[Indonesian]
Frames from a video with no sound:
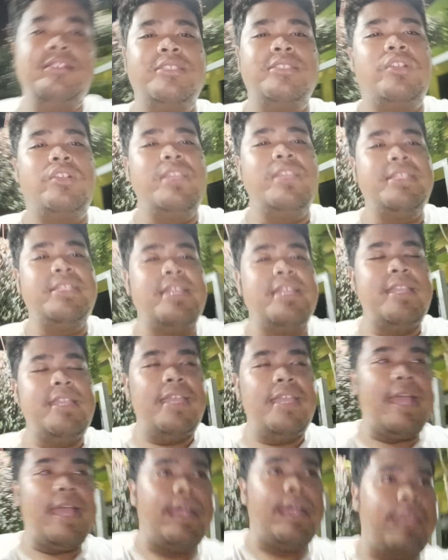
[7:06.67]
soalnya
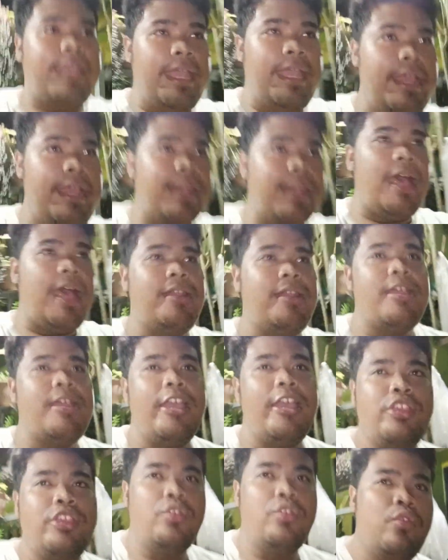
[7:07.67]
saya yakin Anda
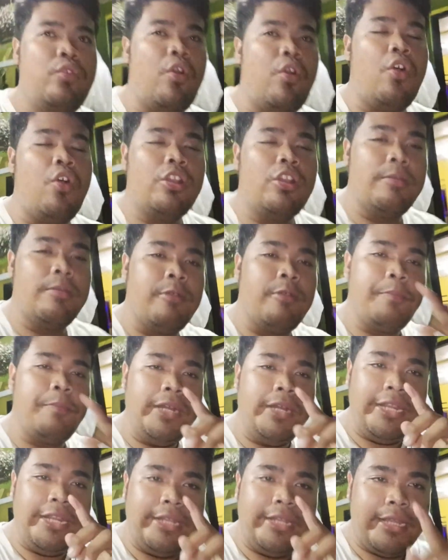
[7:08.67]
itu orang
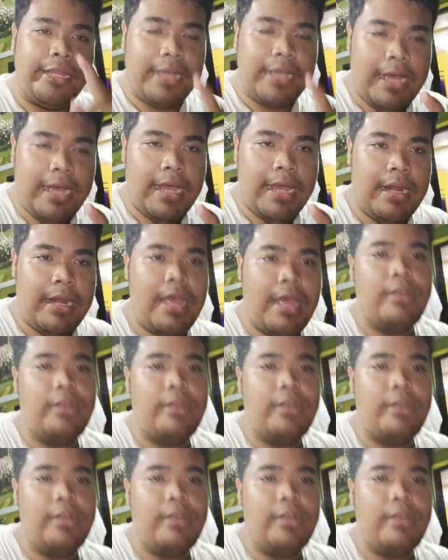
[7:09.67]
berpendidikan